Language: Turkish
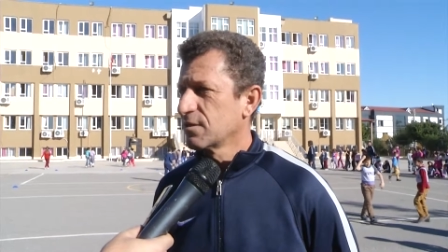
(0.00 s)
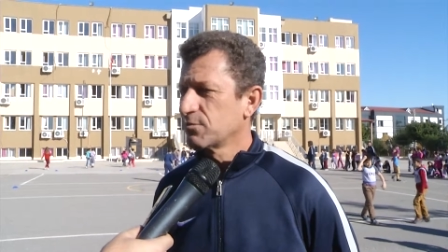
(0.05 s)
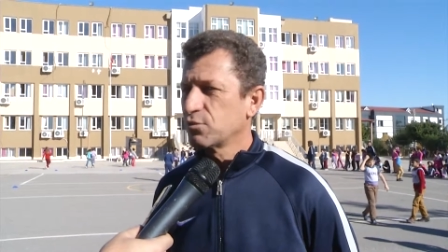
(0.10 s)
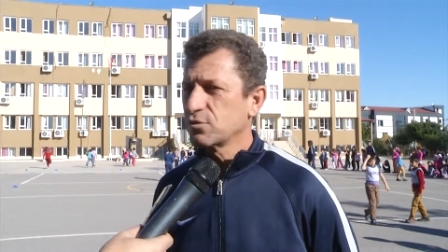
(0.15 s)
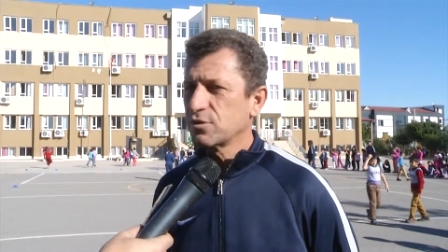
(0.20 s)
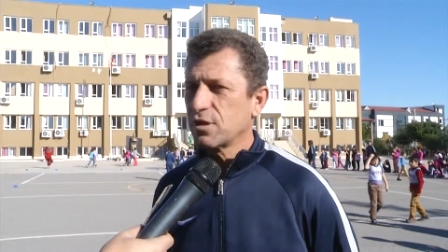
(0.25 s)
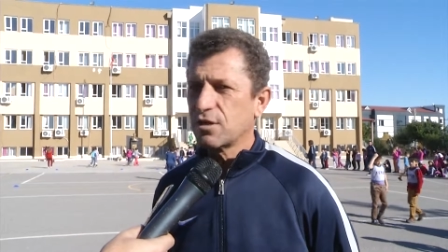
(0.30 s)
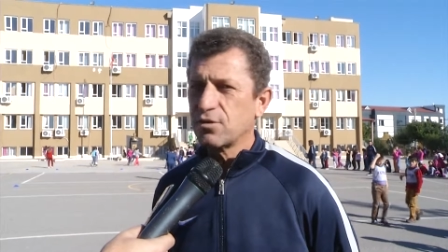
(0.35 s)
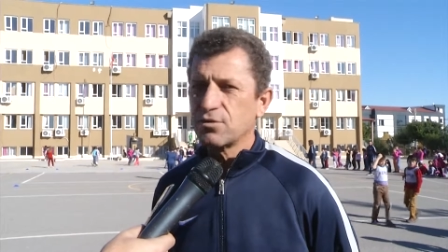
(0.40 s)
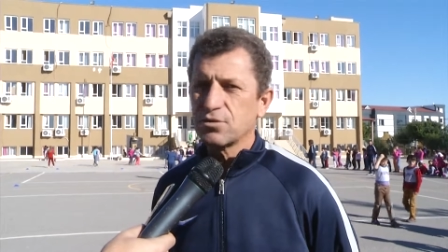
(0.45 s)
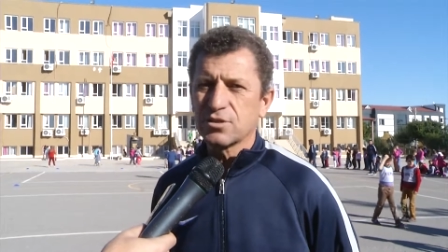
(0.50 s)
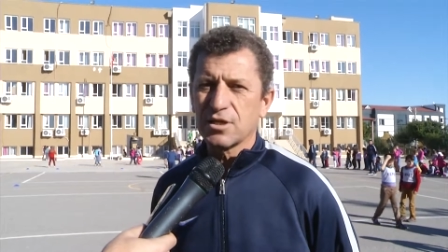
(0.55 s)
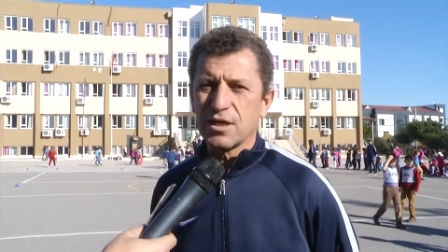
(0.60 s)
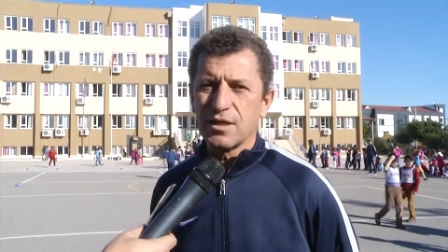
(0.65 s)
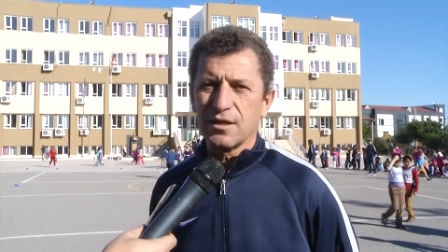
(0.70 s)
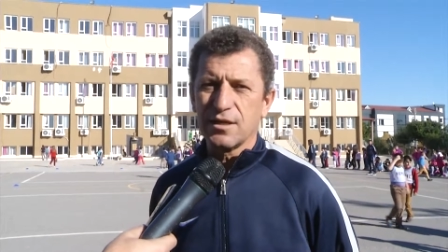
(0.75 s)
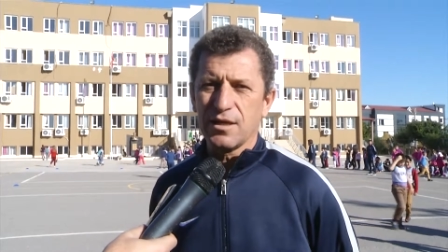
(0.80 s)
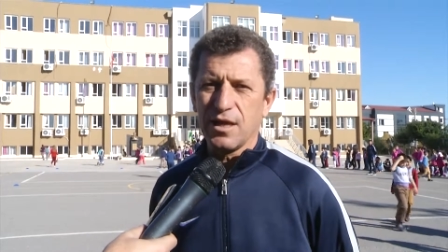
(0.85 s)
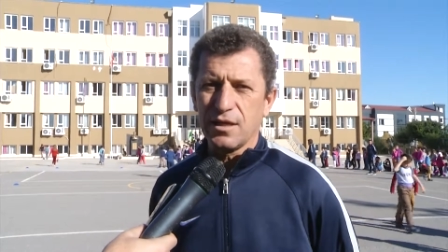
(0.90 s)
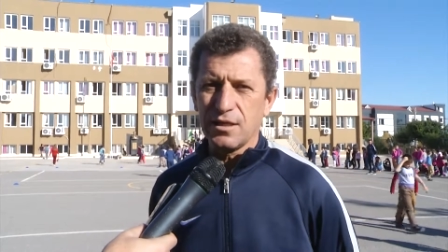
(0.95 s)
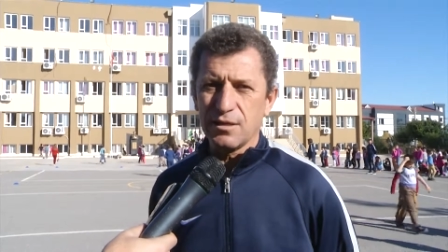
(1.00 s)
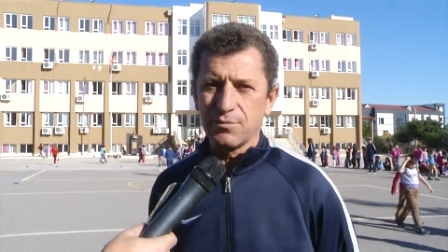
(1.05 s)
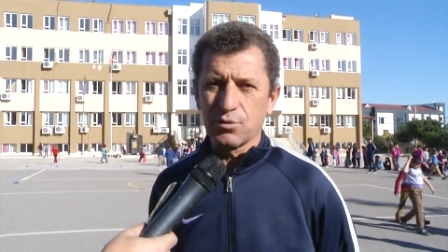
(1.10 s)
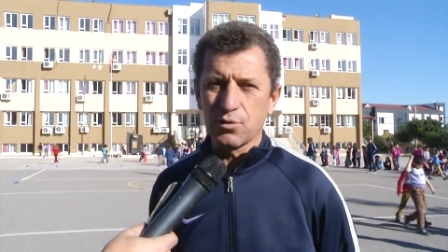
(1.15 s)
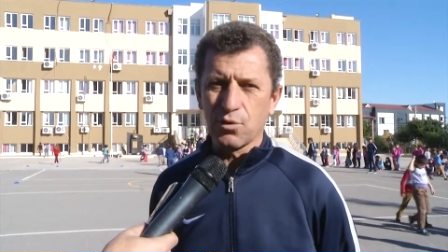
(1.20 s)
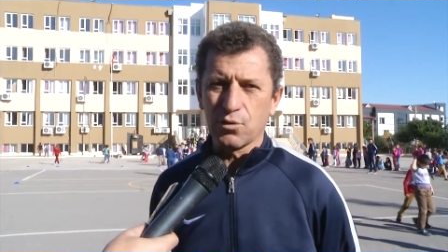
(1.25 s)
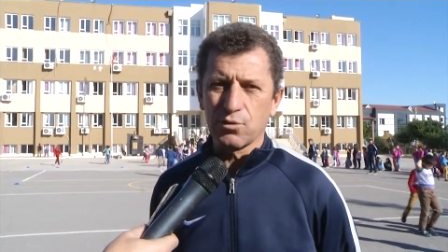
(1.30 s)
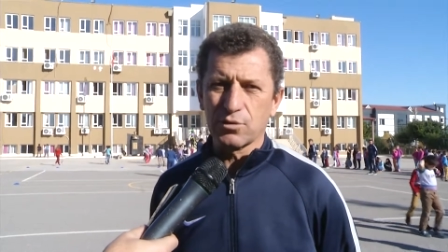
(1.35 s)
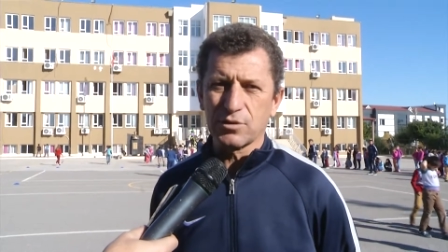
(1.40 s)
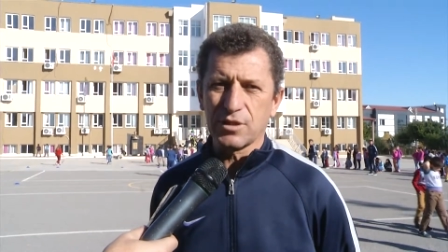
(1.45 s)
Bundan önce 51
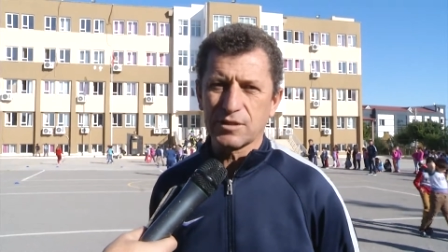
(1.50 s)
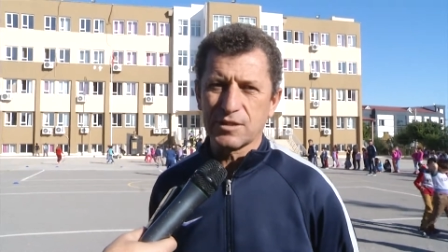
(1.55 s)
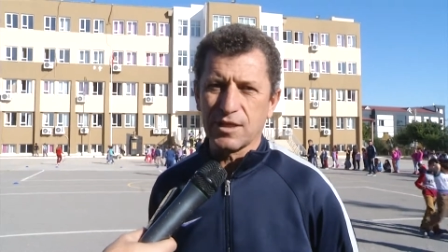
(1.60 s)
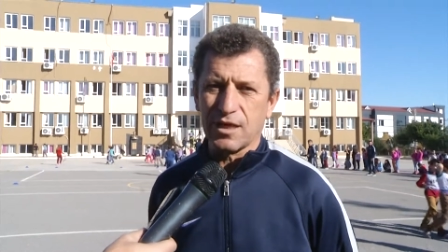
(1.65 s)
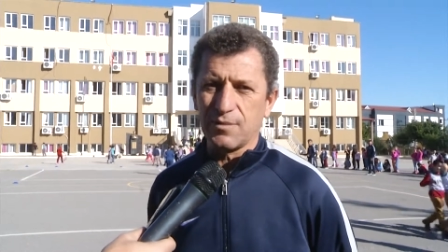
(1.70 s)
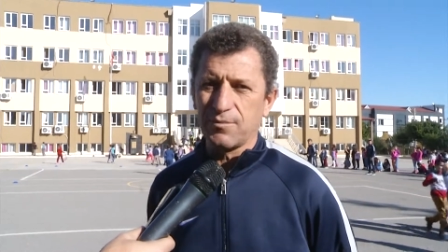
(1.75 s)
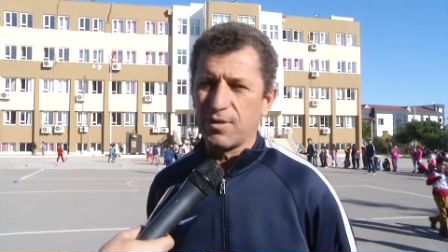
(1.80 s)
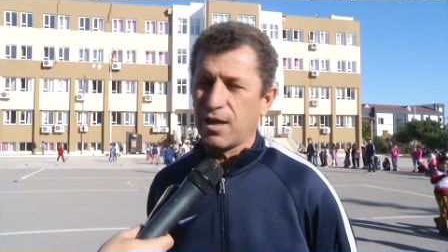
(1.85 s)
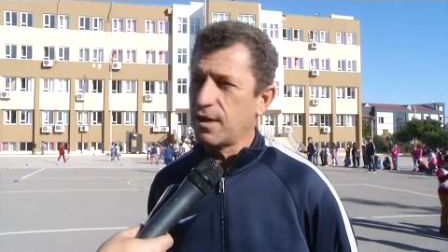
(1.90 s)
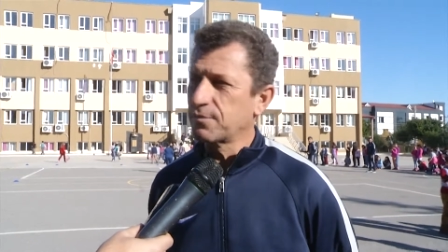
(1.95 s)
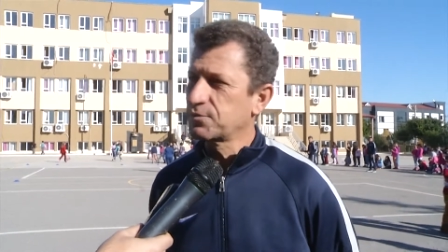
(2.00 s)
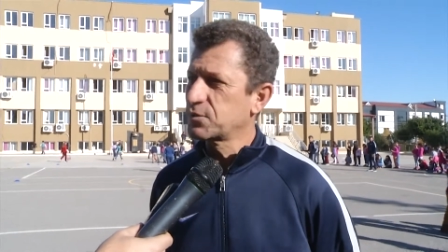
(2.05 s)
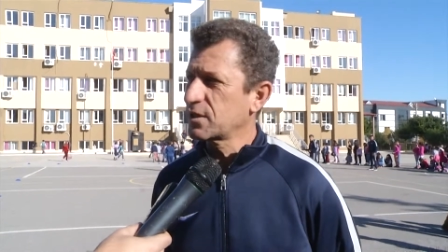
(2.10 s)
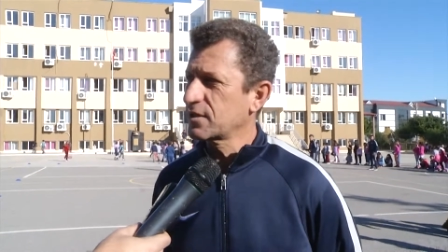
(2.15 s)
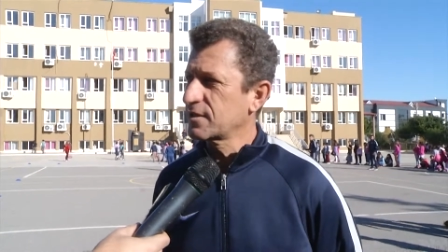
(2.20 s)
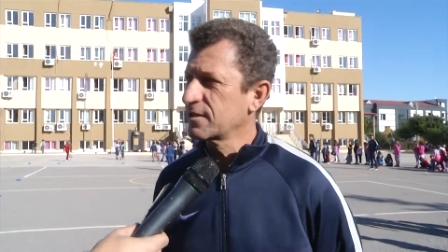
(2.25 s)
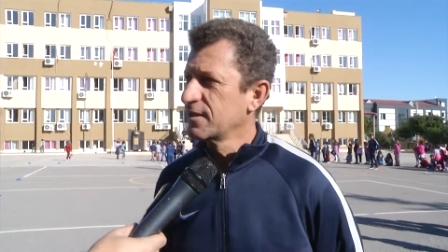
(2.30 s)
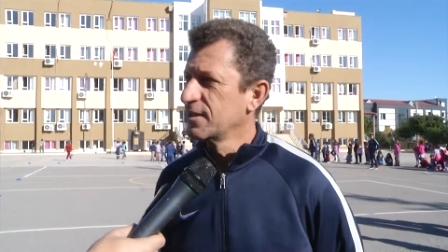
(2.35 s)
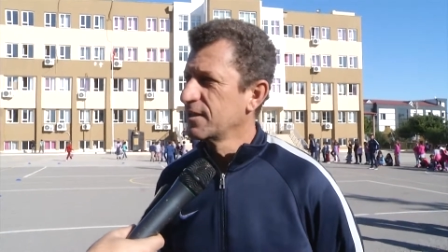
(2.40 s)
okulda tarama yaptık.